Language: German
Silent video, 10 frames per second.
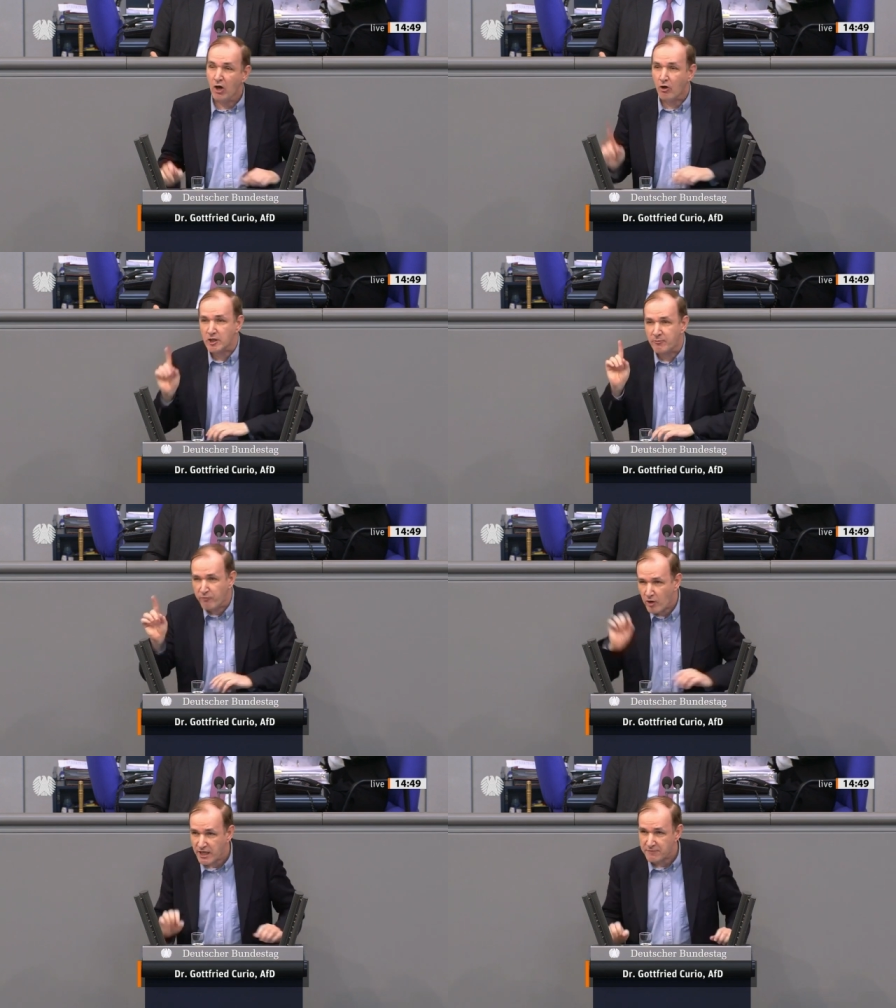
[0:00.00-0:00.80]
Und
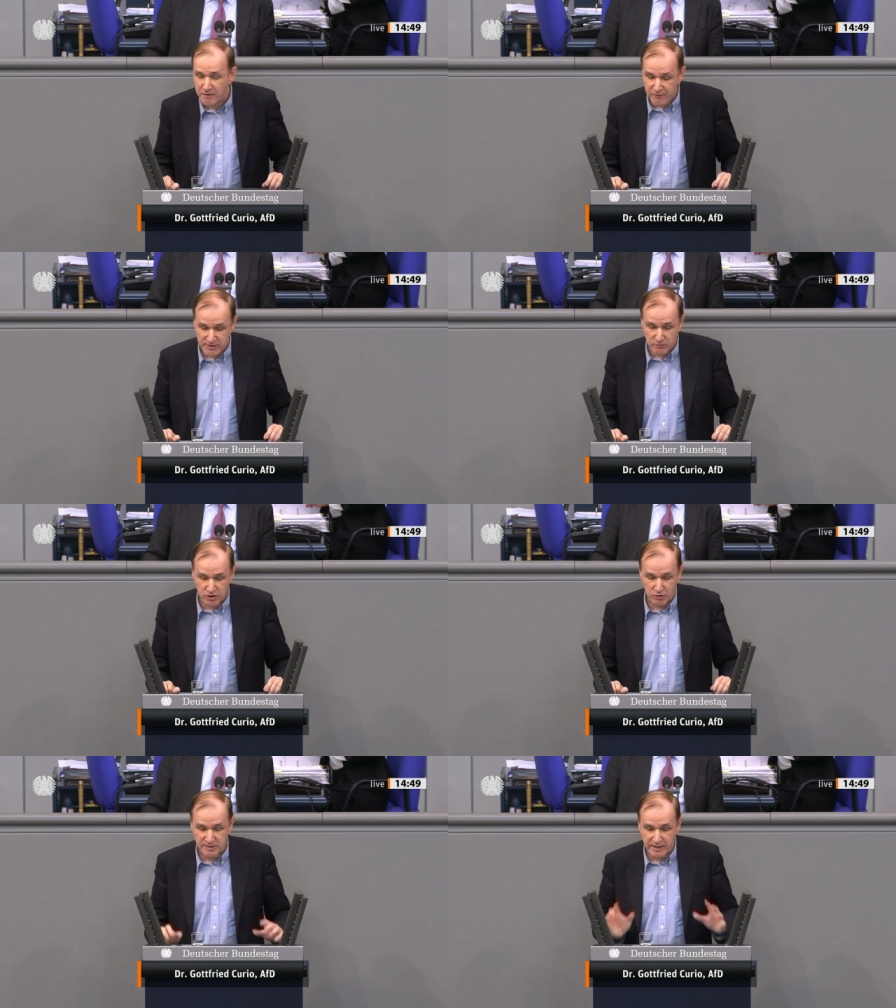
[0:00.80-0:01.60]
obwohl der
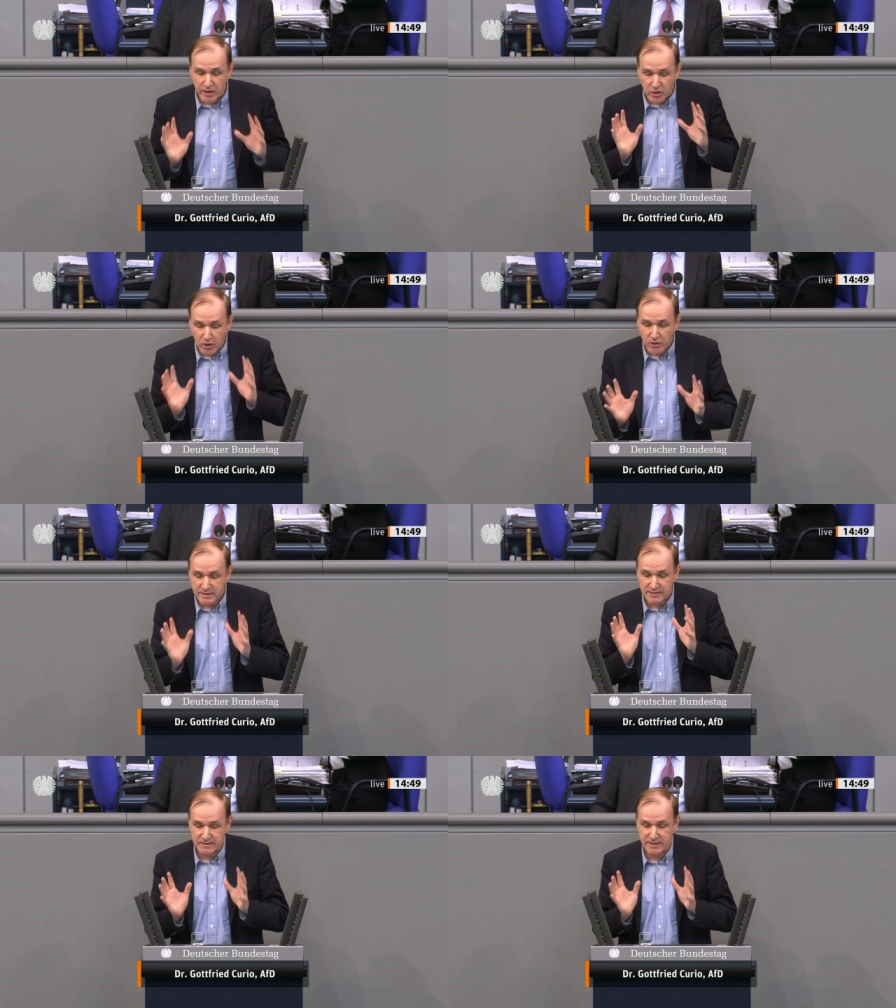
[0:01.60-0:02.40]
Verfassungsschutz den
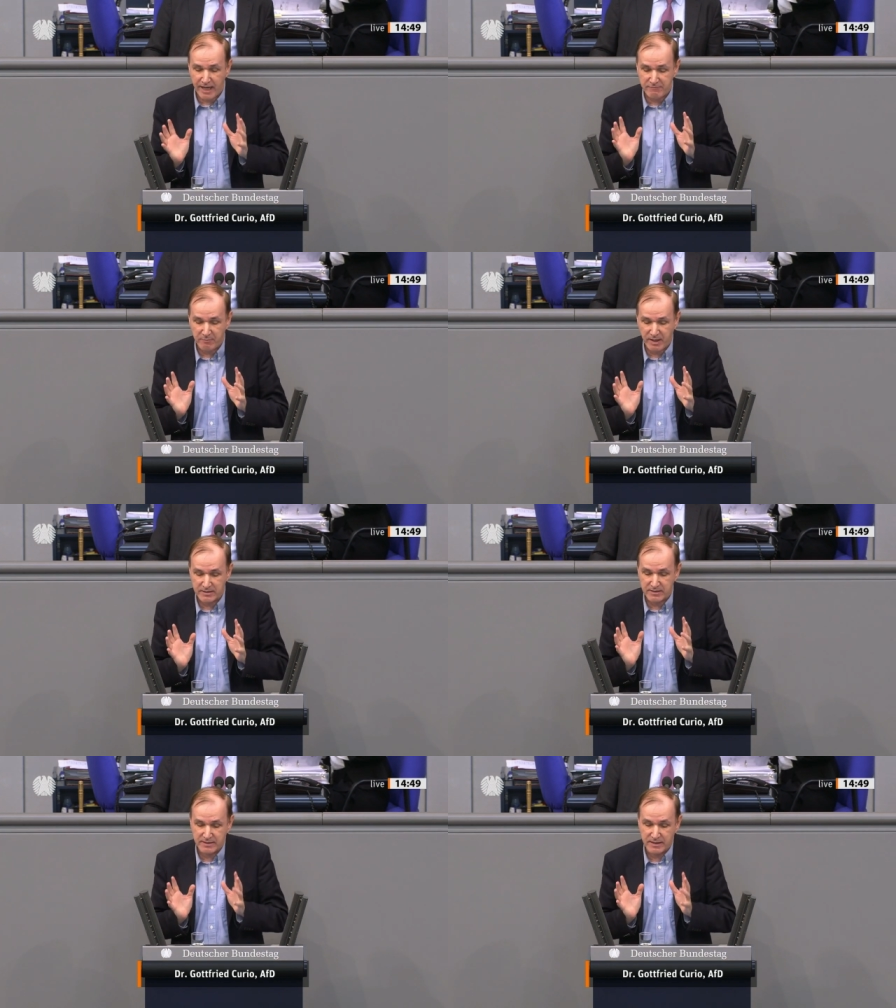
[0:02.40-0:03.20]
größten Teilverband
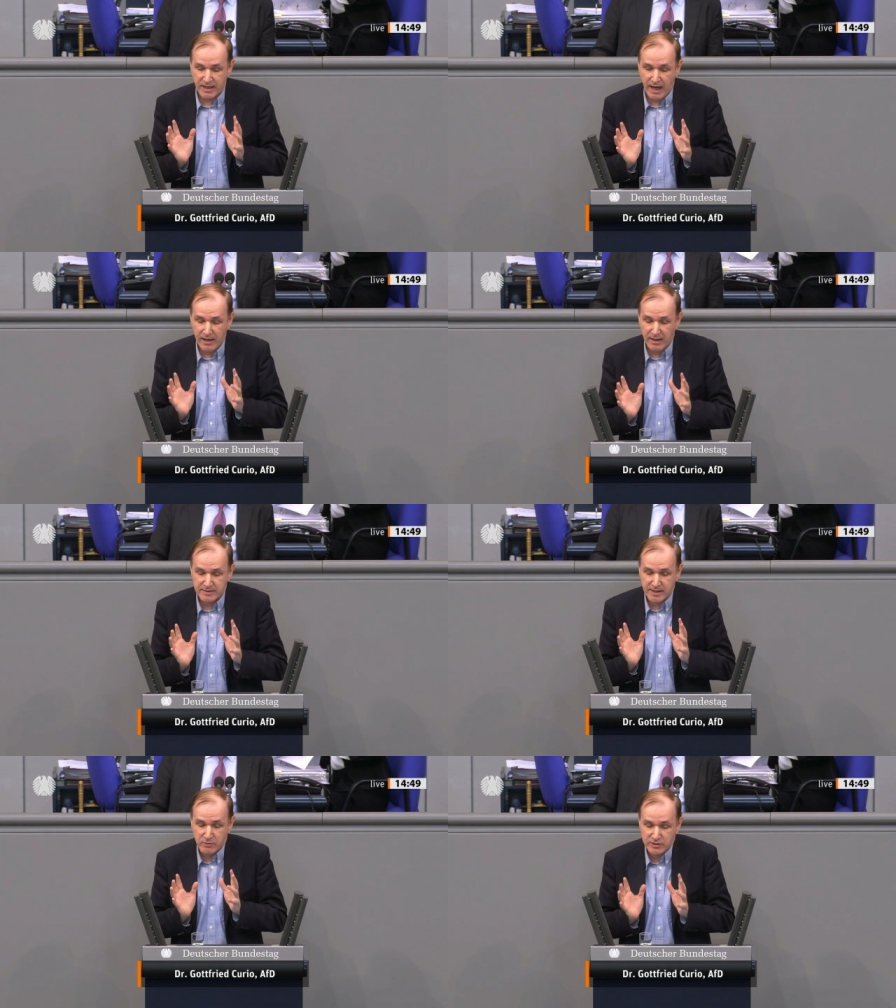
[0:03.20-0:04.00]
des Zentralrats
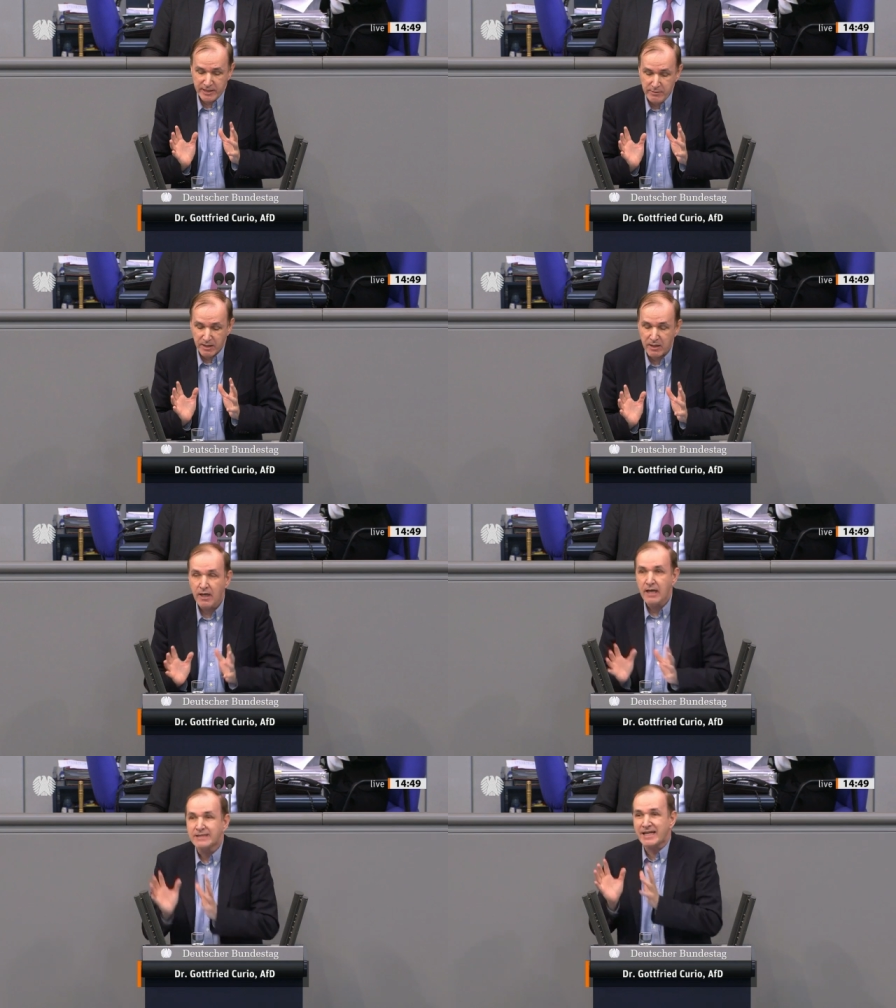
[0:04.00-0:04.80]
der Muslime
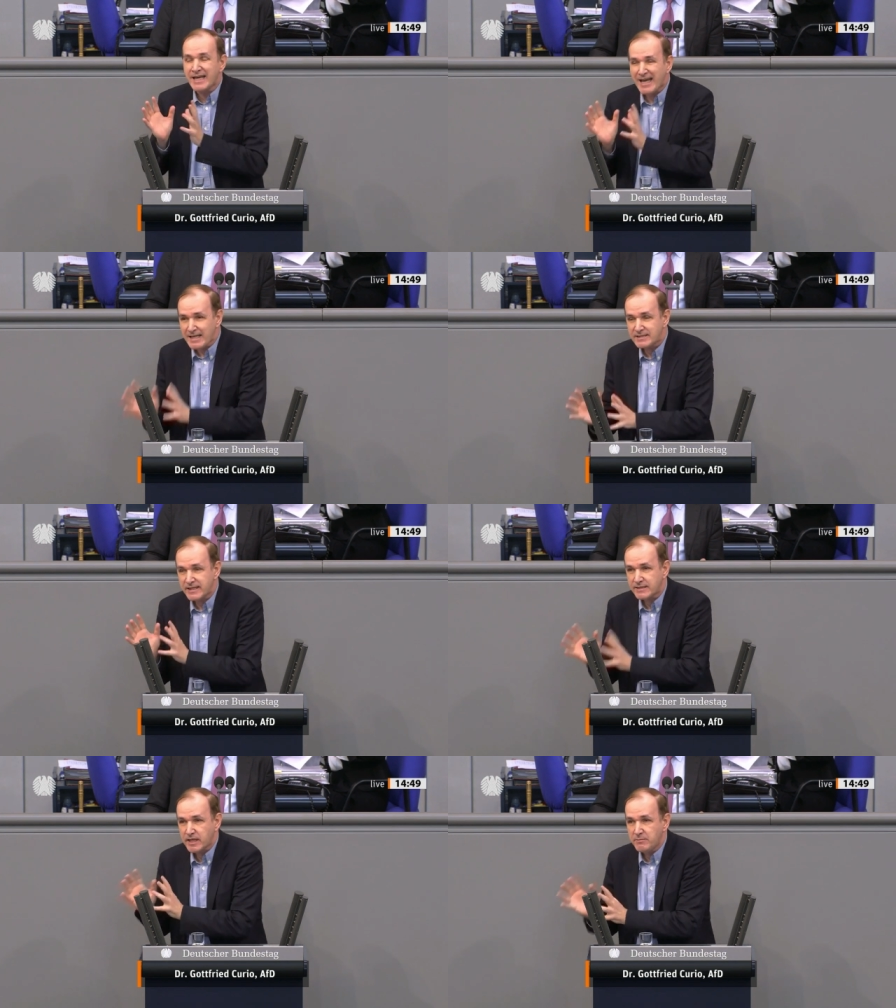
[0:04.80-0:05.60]
den
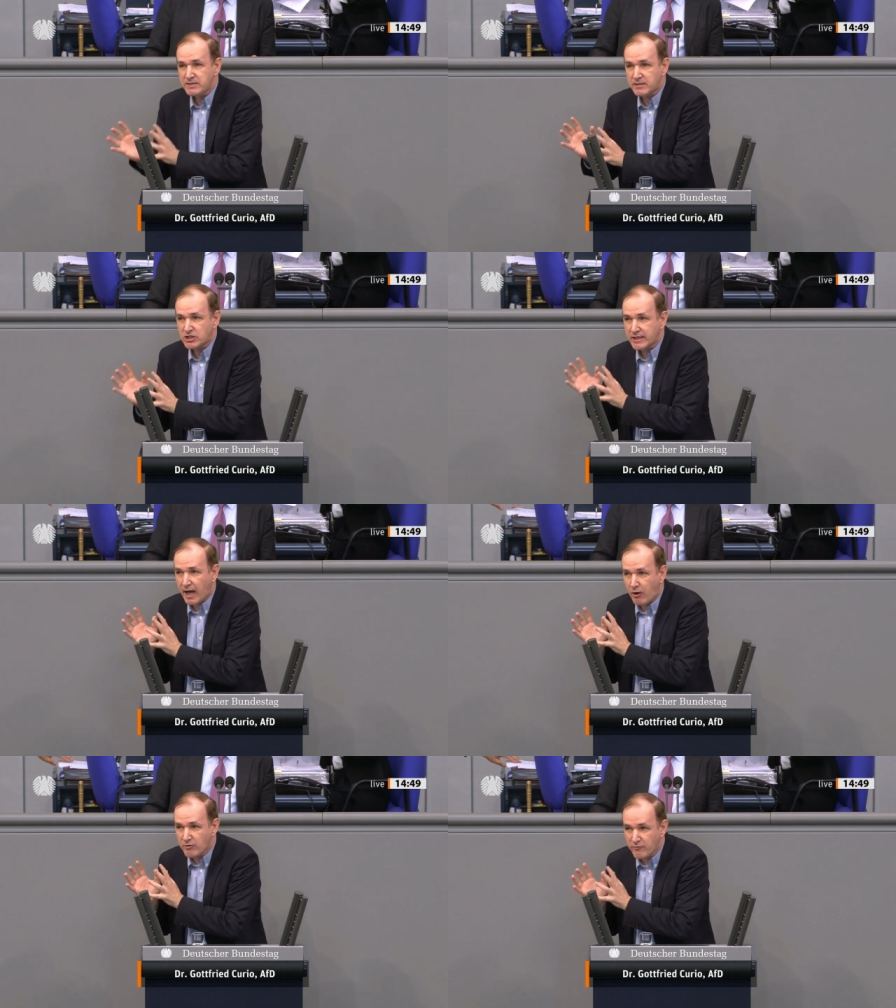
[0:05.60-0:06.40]
rechtsextremistischen
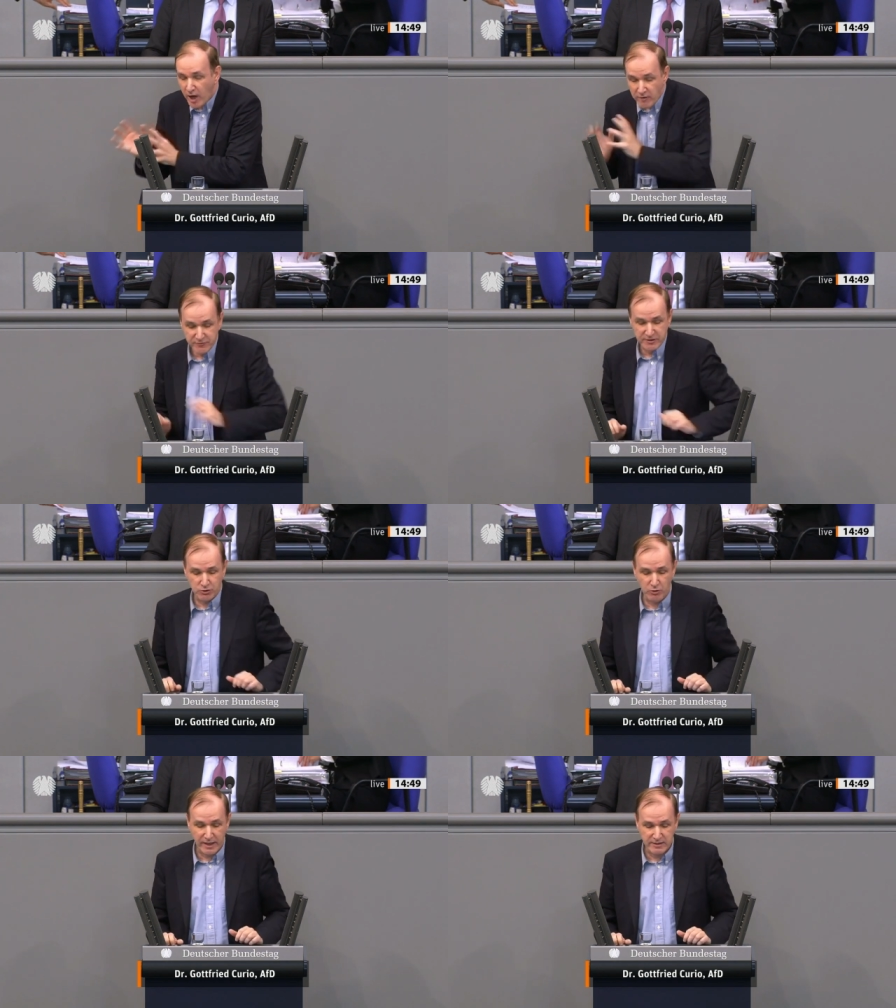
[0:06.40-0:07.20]
Grauen Wölfen
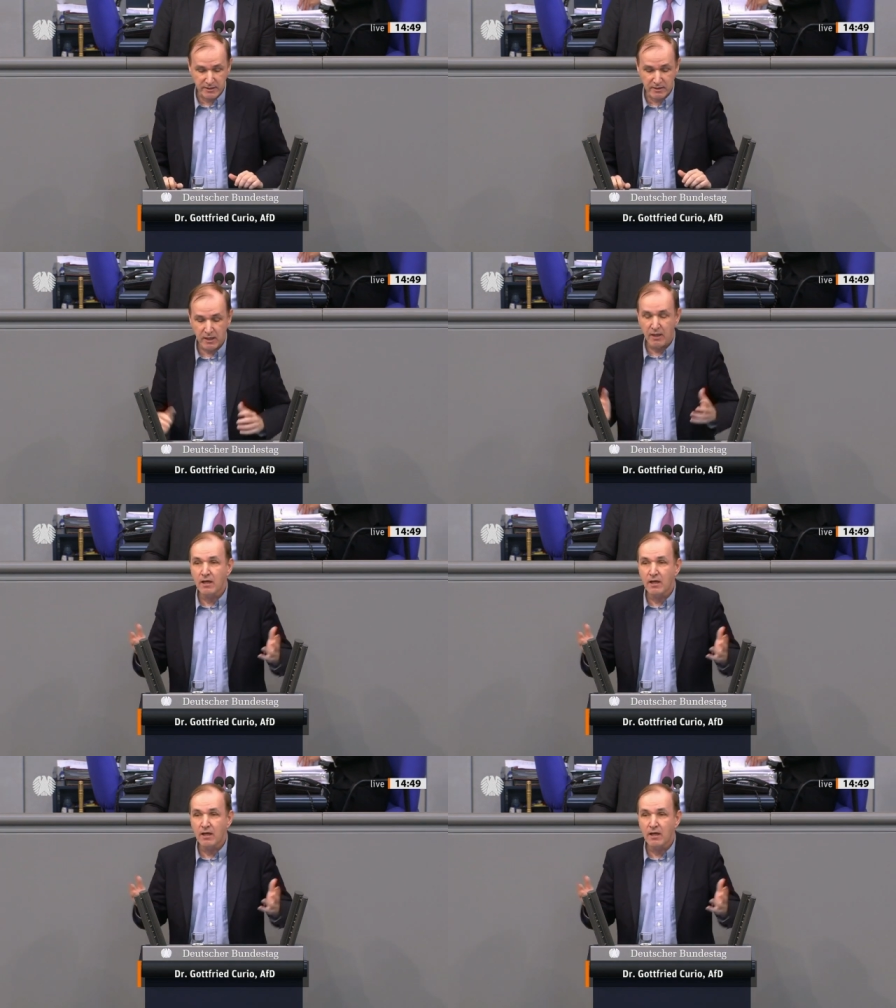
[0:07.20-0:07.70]
zurechnet,